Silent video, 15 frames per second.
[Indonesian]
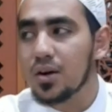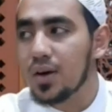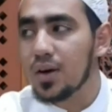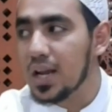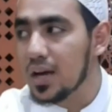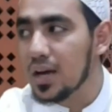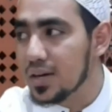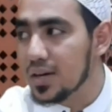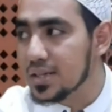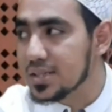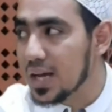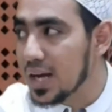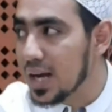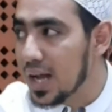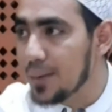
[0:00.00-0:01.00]
Alaihi
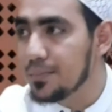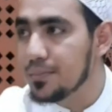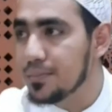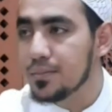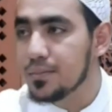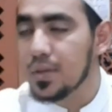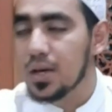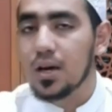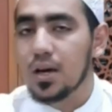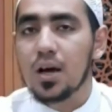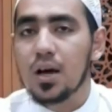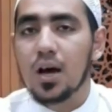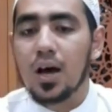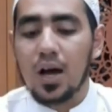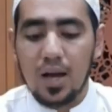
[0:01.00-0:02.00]
Wasallam
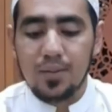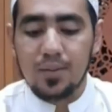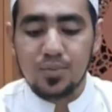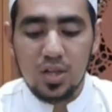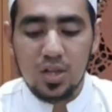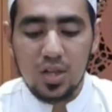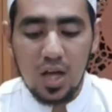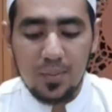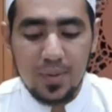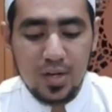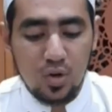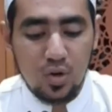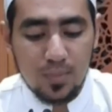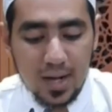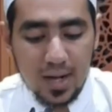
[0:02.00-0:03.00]
Abdullah bin
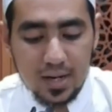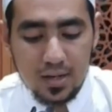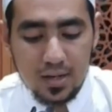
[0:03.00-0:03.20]
Umar